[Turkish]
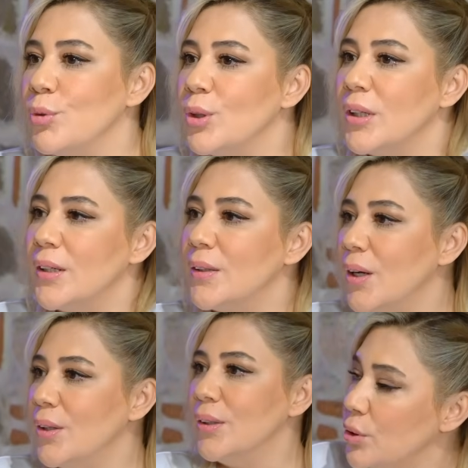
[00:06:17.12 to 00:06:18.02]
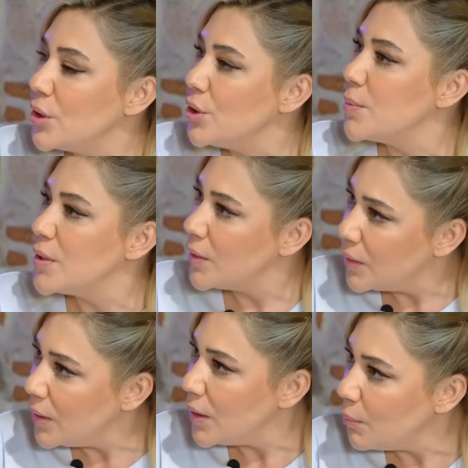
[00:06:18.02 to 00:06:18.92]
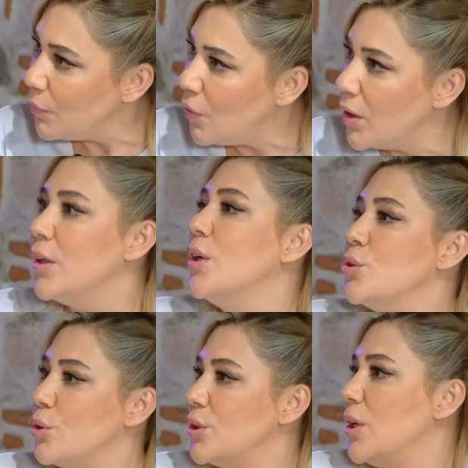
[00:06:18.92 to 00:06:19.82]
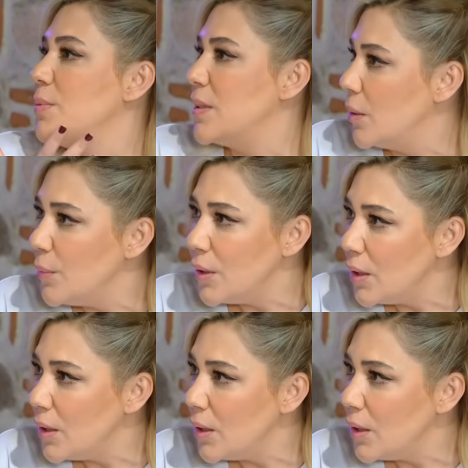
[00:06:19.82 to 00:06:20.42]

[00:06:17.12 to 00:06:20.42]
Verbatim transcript: Bugüne kadar çok acayip sahne deneyimim var. Çok acayip sinema